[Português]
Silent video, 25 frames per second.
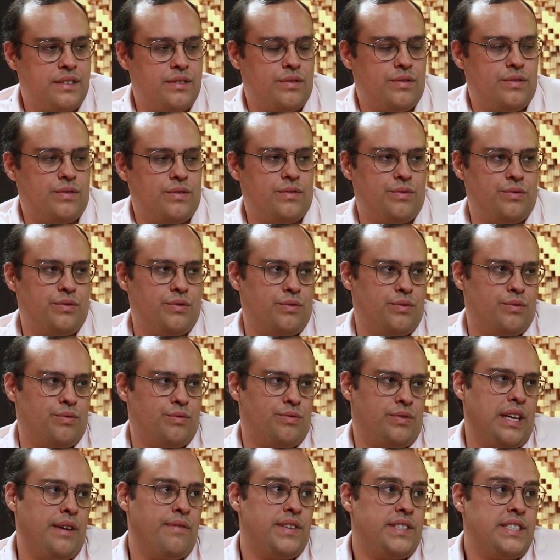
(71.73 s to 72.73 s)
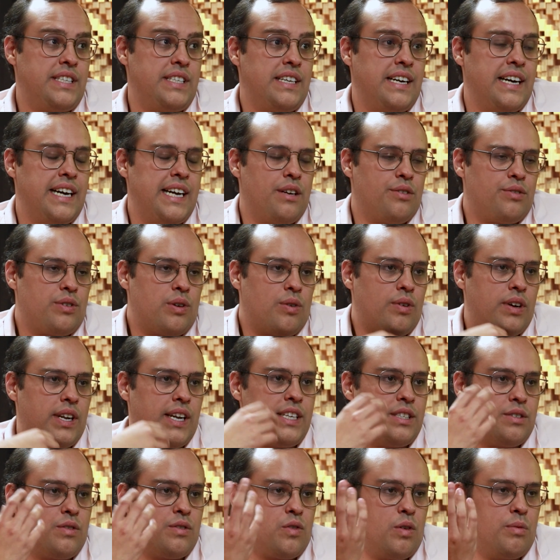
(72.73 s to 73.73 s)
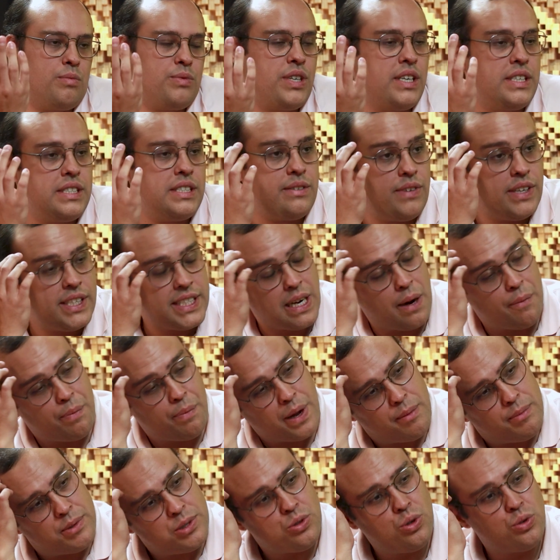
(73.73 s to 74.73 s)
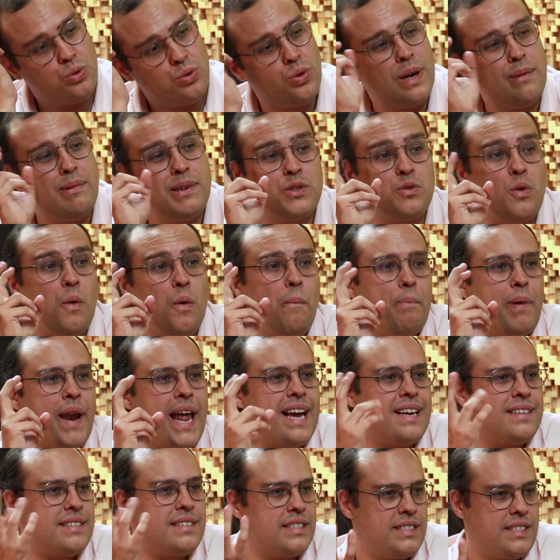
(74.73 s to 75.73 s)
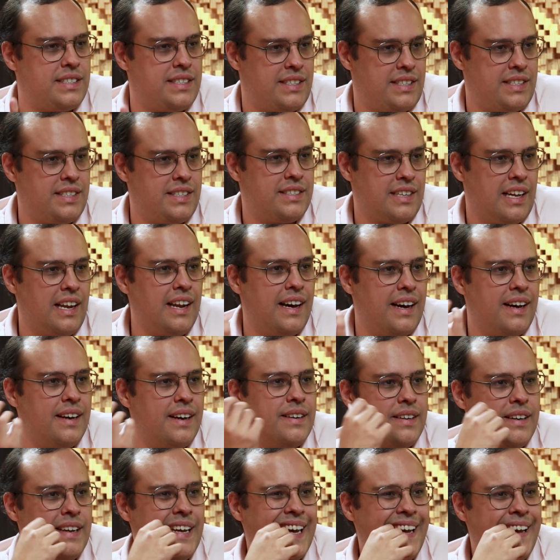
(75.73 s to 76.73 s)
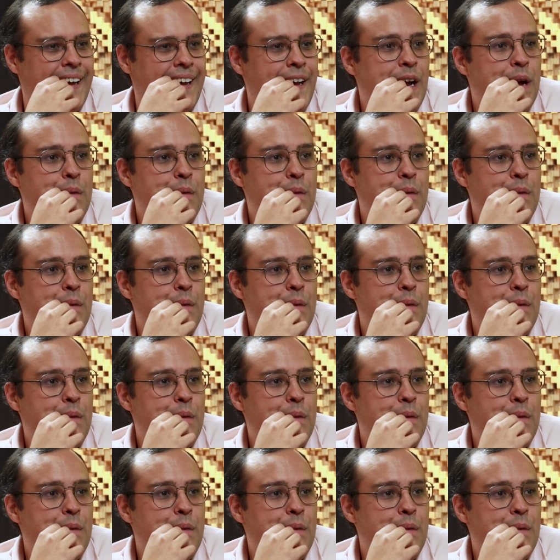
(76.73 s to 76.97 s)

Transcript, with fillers: não teve esse ganho tão grande como o jardim vertical, porque é uma estrutura mais complexa de se instalar, né?